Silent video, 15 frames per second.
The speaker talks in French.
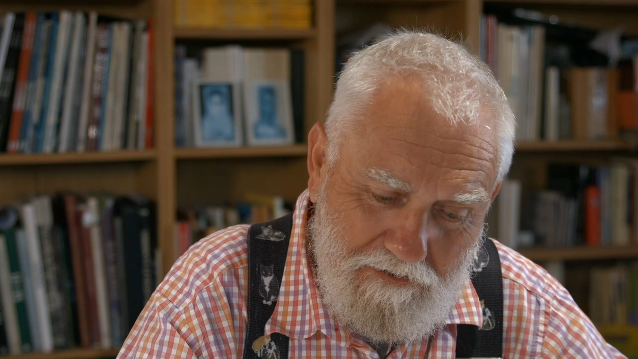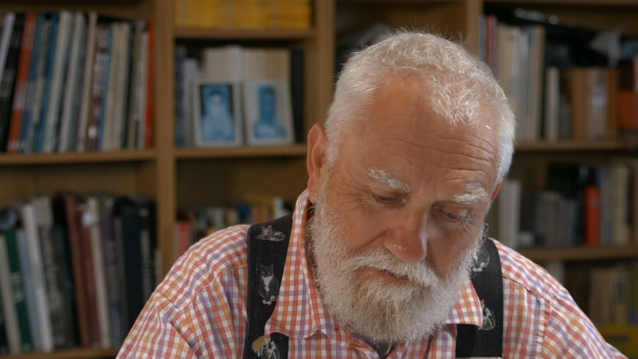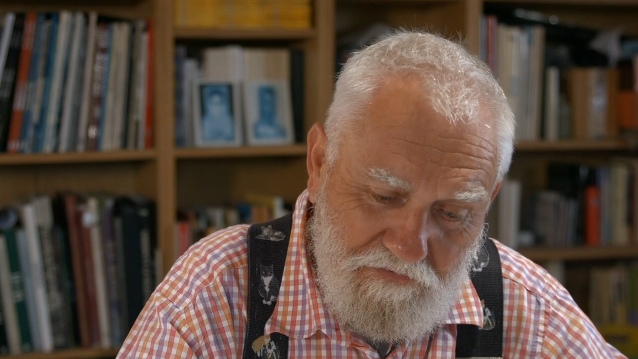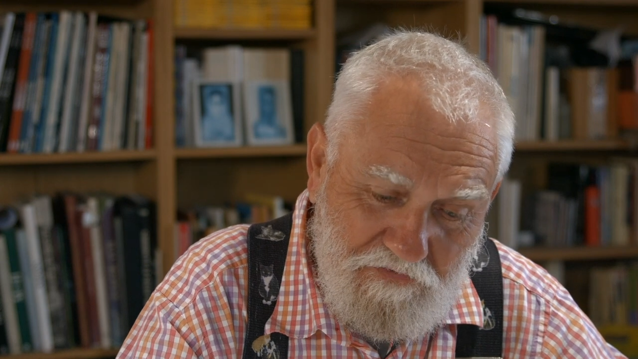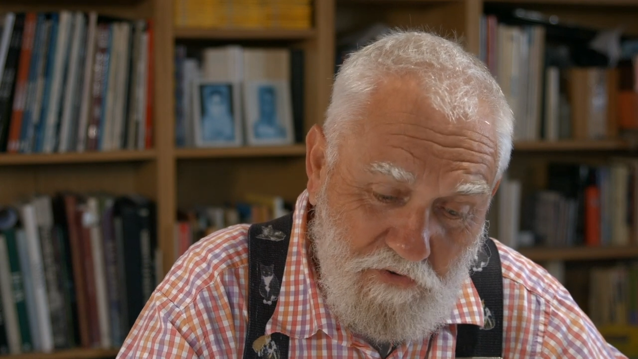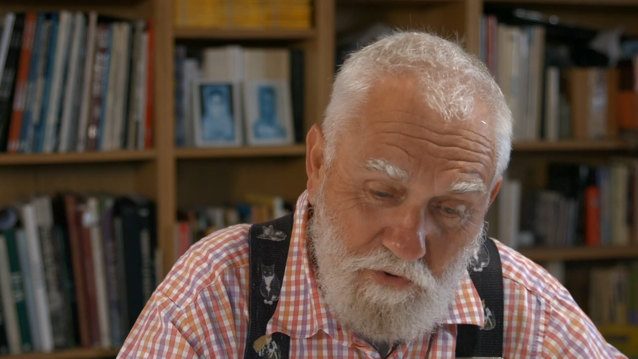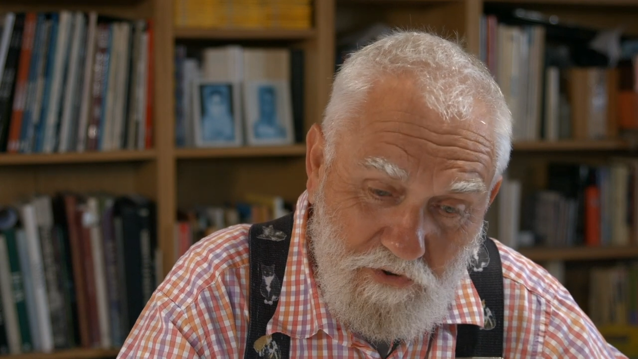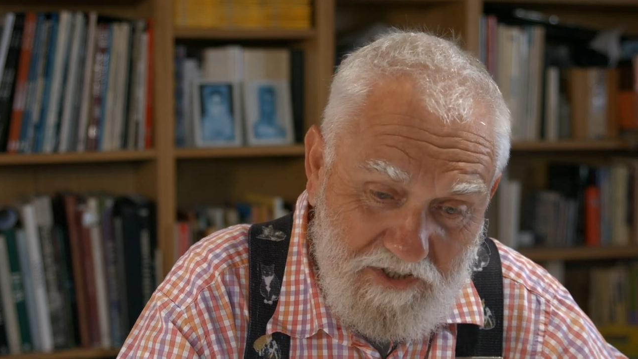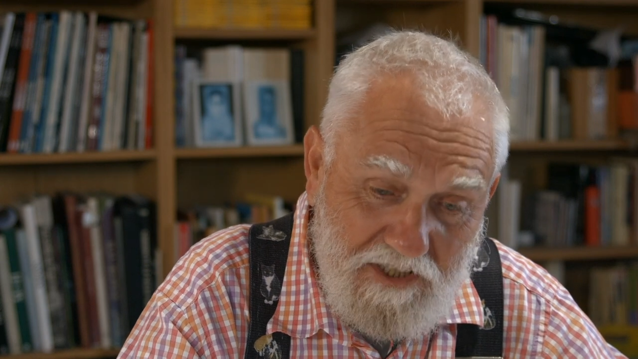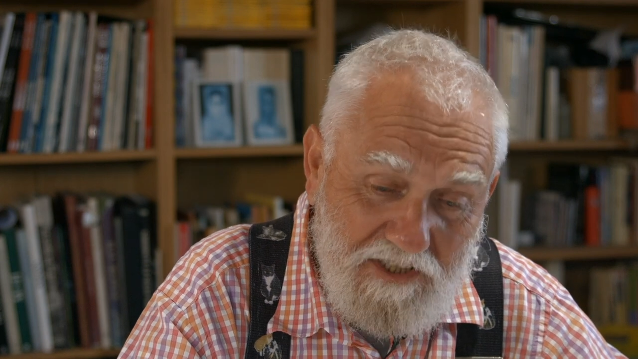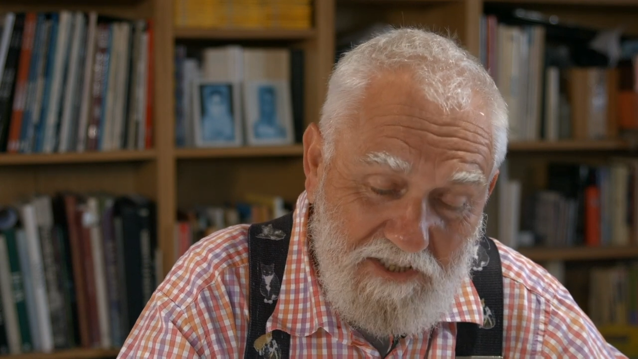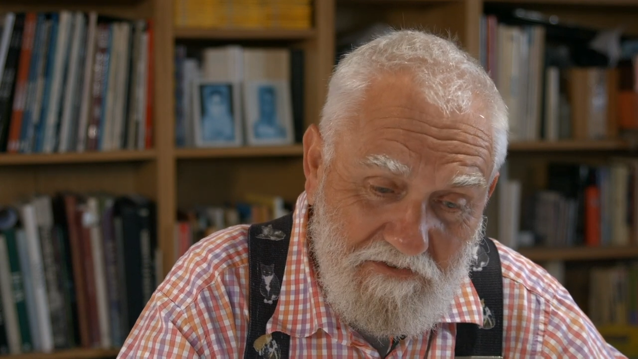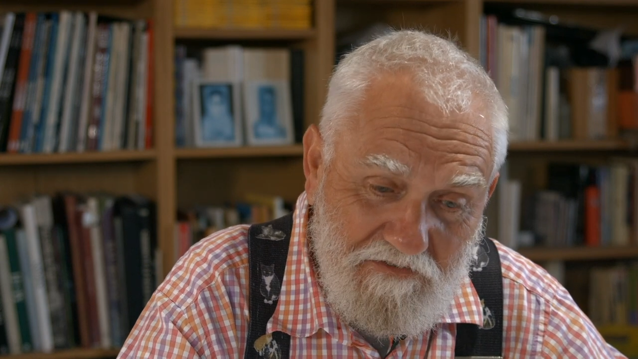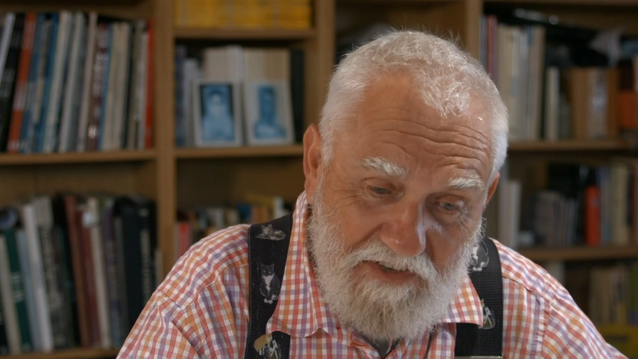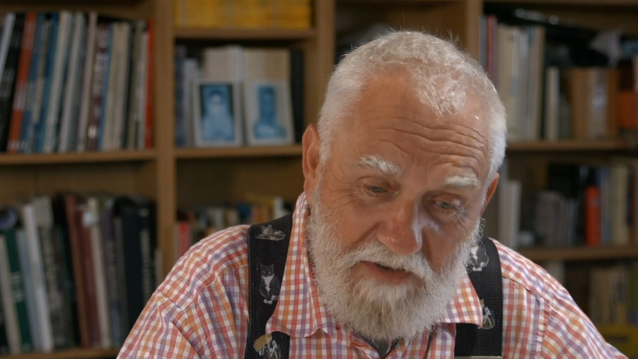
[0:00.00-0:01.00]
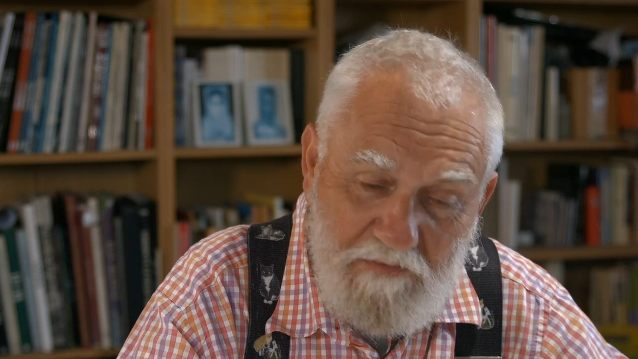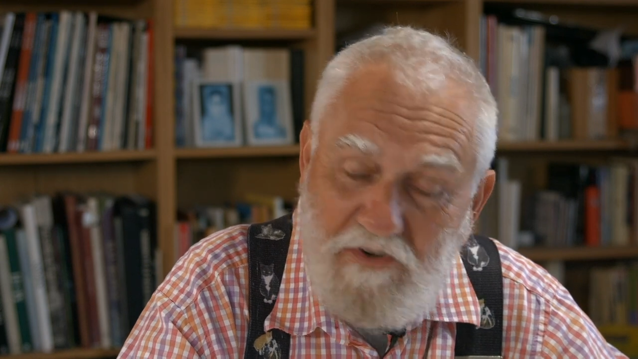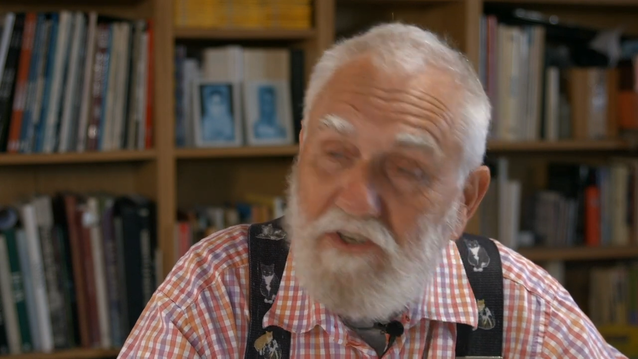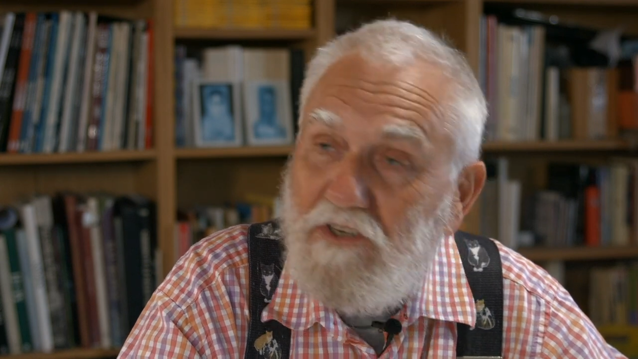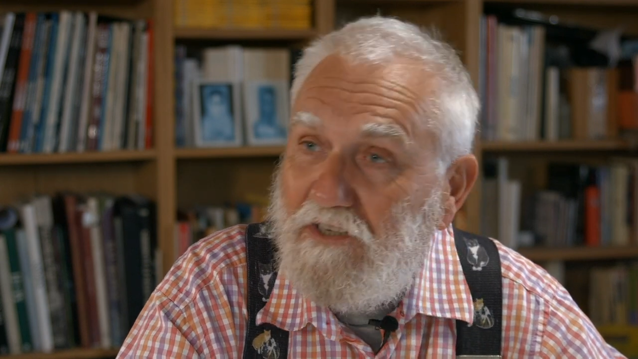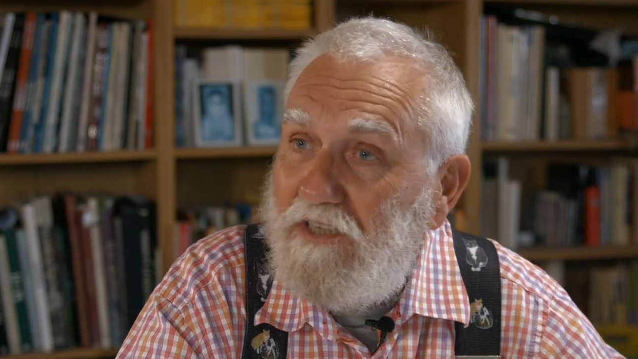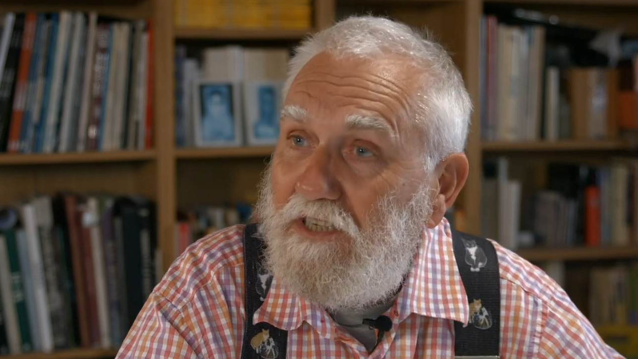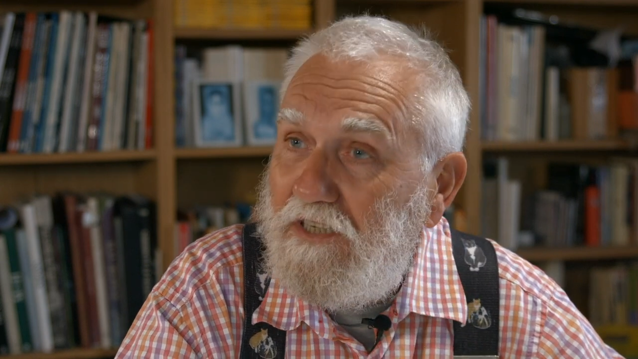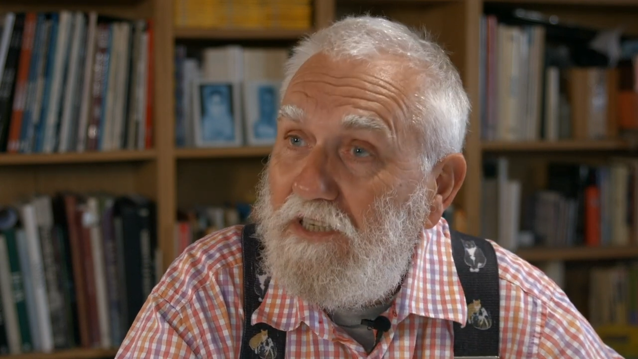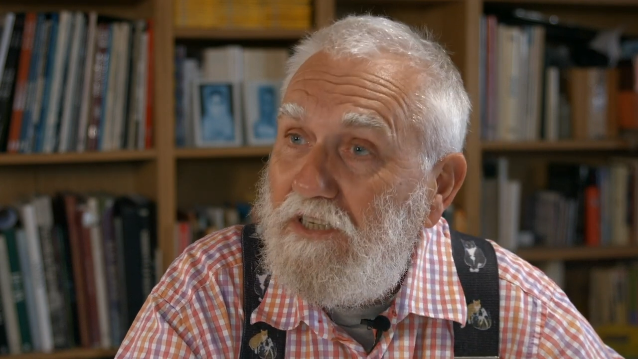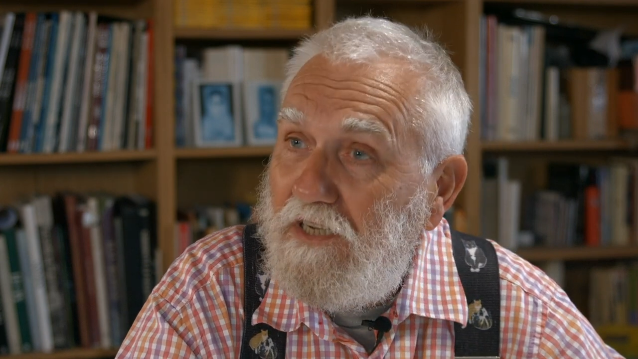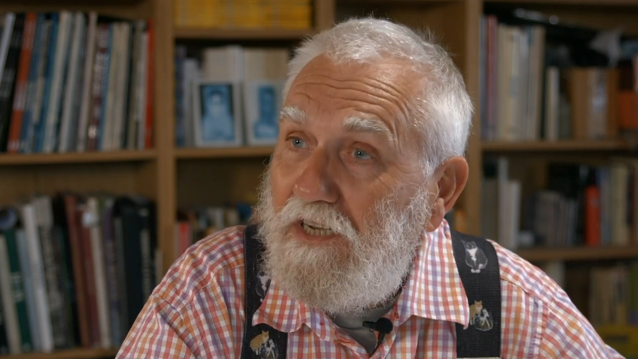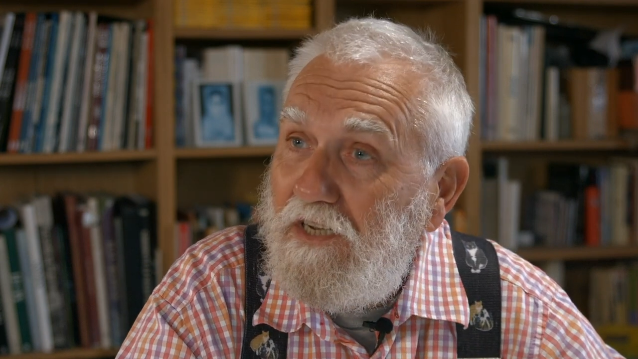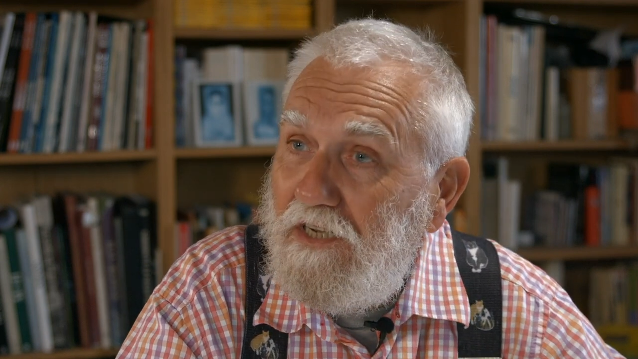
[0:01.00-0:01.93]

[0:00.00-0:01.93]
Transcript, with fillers: faux, c'était vraiment. Il,